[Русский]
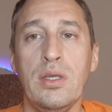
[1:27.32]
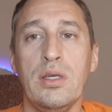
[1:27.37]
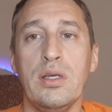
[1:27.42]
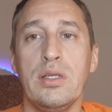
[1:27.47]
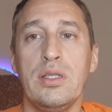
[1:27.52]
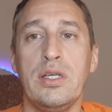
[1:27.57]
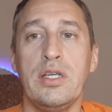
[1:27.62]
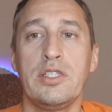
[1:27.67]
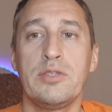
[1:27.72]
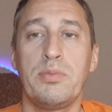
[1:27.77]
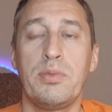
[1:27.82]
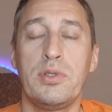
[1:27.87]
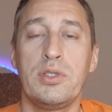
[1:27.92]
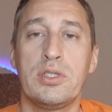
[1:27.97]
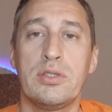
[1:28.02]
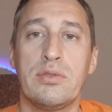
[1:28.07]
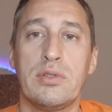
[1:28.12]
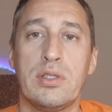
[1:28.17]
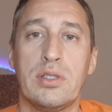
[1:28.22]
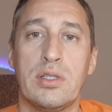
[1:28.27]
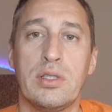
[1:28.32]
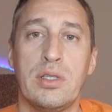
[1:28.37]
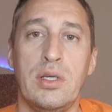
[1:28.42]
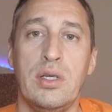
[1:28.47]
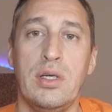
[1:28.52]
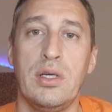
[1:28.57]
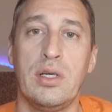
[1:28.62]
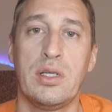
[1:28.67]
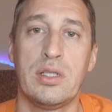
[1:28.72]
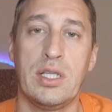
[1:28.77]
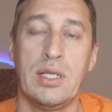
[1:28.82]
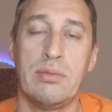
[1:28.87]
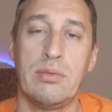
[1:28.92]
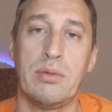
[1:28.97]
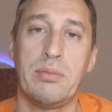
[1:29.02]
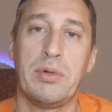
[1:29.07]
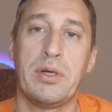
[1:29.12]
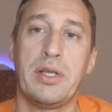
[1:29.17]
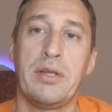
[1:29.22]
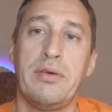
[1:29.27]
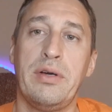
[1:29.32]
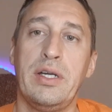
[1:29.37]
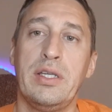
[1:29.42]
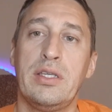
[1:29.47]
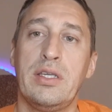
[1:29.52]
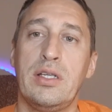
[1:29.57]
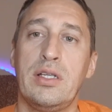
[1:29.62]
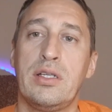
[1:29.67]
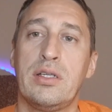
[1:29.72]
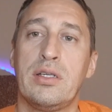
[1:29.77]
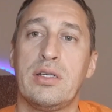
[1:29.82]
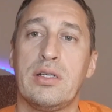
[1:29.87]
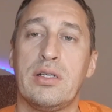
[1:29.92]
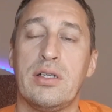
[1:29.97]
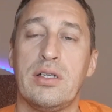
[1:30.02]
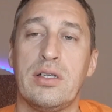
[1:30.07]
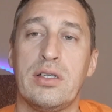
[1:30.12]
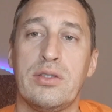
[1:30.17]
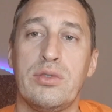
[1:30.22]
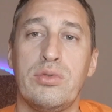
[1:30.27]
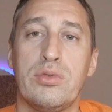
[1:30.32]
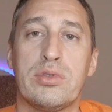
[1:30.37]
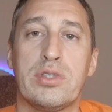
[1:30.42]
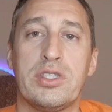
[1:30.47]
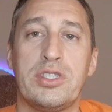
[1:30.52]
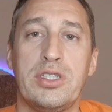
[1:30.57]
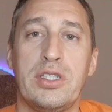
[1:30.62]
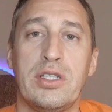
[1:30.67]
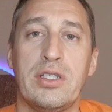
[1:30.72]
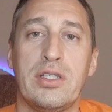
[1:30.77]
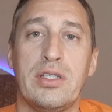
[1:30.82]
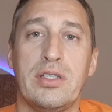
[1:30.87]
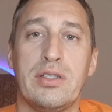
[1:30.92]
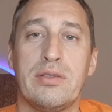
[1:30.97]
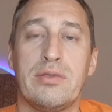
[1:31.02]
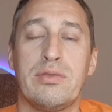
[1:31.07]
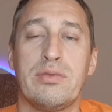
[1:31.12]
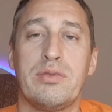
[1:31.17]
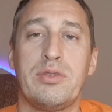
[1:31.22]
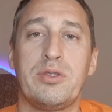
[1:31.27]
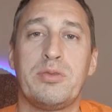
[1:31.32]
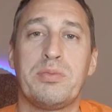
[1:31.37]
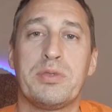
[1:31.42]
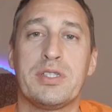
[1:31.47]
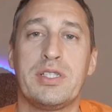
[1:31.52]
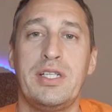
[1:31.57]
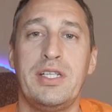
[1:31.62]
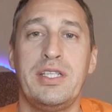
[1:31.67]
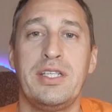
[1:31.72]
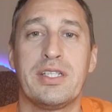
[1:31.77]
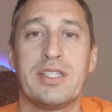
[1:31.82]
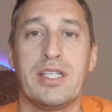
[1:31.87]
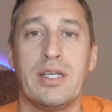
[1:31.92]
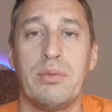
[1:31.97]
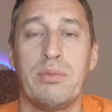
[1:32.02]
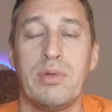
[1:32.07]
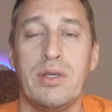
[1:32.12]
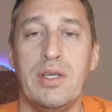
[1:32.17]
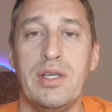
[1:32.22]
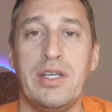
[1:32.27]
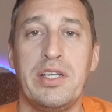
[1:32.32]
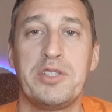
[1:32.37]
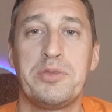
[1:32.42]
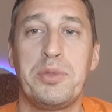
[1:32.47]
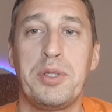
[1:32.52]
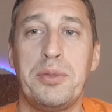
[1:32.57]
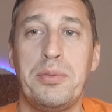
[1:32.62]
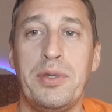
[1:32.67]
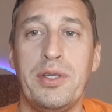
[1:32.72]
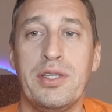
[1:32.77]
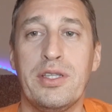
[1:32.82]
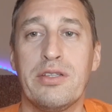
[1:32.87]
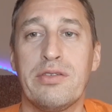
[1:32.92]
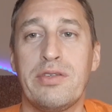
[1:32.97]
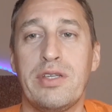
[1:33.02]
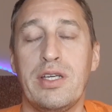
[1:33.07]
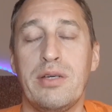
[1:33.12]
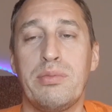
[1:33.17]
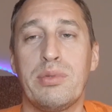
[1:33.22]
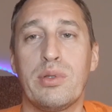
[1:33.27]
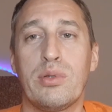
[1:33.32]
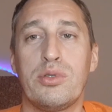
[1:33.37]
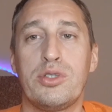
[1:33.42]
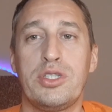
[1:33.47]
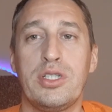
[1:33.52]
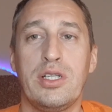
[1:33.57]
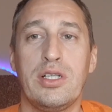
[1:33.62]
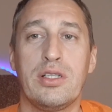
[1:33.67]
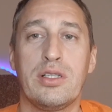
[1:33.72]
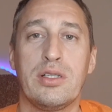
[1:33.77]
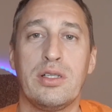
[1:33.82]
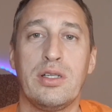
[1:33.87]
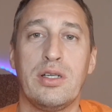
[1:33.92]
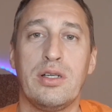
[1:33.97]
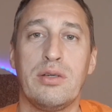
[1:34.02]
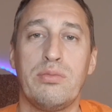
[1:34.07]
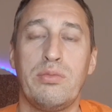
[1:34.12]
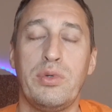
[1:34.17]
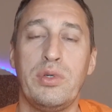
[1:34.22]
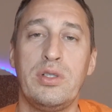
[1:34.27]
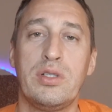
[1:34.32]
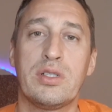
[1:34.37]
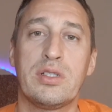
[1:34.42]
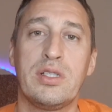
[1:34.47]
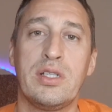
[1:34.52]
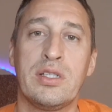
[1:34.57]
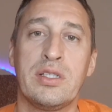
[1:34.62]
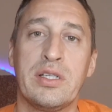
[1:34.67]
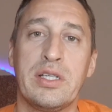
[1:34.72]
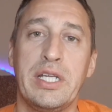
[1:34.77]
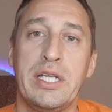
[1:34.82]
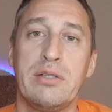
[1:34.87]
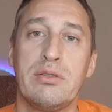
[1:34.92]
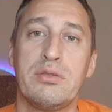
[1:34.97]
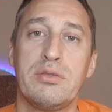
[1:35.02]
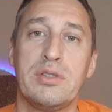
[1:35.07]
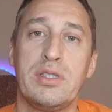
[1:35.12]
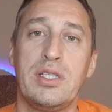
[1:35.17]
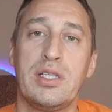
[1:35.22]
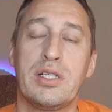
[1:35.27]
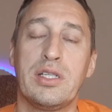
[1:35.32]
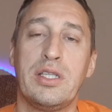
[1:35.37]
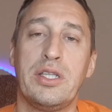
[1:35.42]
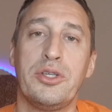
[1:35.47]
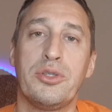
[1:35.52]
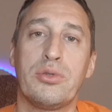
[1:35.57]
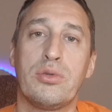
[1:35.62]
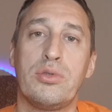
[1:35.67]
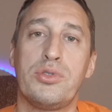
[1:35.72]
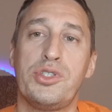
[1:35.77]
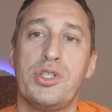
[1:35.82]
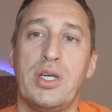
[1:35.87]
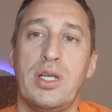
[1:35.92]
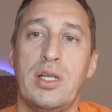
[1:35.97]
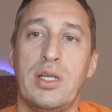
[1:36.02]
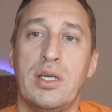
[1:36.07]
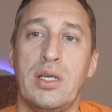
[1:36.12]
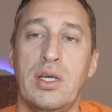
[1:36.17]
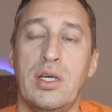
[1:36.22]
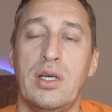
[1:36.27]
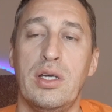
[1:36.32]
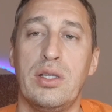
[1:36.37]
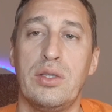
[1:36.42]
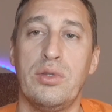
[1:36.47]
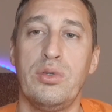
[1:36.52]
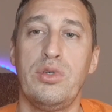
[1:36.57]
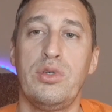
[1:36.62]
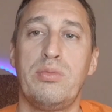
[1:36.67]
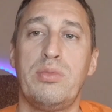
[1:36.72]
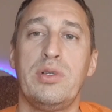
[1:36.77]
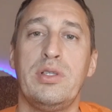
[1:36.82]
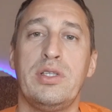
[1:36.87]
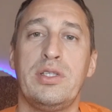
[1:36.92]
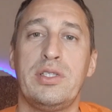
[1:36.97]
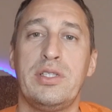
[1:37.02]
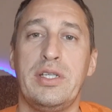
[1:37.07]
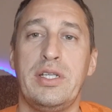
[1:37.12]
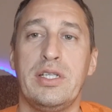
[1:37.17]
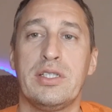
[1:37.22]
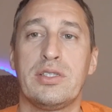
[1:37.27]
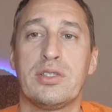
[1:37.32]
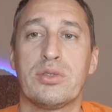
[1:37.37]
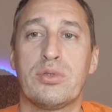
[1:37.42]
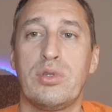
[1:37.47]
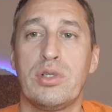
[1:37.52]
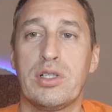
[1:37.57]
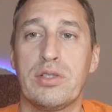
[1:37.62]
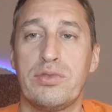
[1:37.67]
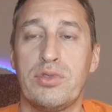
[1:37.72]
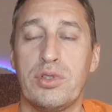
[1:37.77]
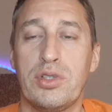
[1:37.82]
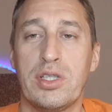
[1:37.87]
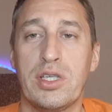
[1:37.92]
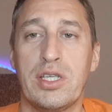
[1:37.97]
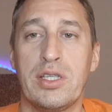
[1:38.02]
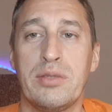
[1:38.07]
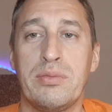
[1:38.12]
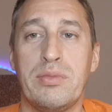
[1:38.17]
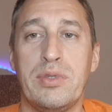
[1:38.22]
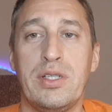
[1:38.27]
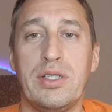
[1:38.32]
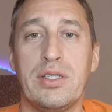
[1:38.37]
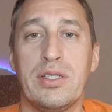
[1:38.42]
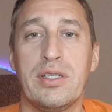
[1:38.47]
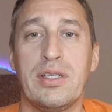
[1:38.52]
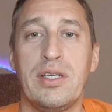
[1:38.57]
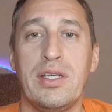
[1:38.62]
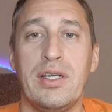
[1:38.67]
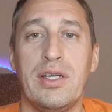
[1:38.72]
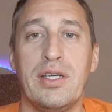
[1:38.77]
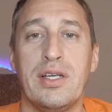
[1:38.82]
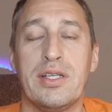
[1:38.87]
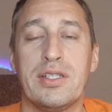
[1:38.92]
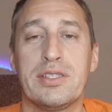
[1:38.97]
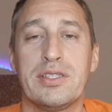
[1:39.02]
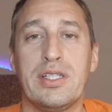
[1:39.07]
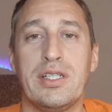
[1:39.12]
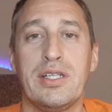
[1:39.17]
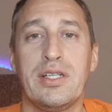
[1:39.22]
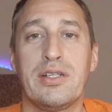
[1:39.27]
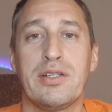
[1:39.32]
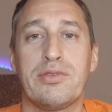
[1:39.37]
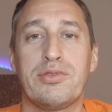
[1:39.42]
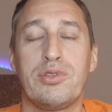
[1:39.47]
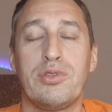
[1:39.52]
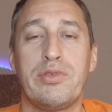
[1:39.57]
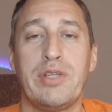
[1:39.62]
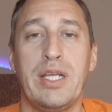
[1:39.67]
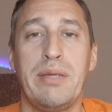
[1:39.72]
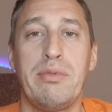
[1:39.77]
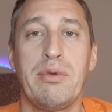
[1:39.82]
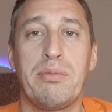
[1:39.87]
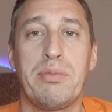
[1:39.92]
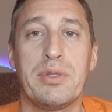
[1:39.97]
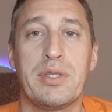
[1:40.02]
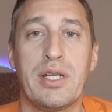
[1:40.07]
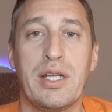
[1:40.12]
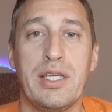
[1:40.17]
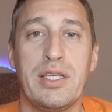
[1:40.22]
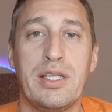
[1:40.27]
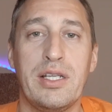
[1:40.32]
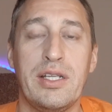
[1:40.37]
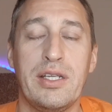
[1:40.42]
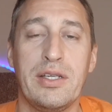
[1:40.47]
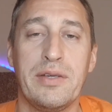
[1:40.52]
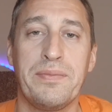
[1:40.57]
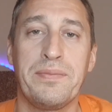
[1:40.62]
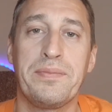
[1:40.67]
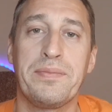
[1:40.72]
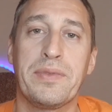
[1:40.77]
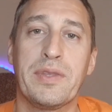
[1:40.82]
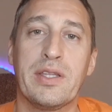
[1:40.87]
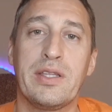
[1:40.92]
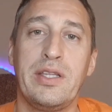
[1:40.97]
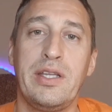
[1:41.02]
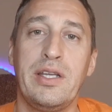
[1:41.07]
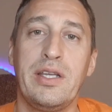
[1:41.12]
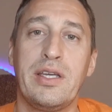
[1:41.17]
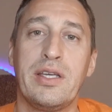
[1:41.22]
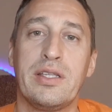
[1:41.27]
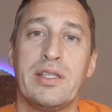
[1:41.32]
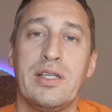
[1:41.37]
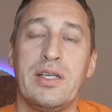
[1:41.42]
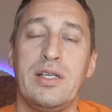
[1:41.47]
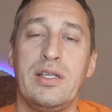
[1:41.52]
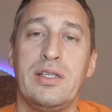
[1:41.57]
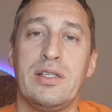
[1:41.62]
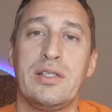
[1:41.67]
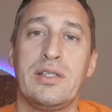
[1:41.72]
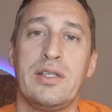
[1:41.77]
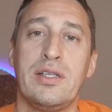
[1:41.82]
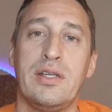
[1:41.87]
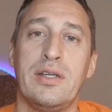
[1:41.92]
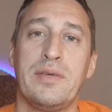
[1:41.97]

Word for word: когда использовал там обогреватель, э, ну, точнее, из последних там экспериментов я подключал э, бойлер для нагрева воды, когда ее отключали. Ну, и было интересно, сколько все-таки мы за все время потратили энергии на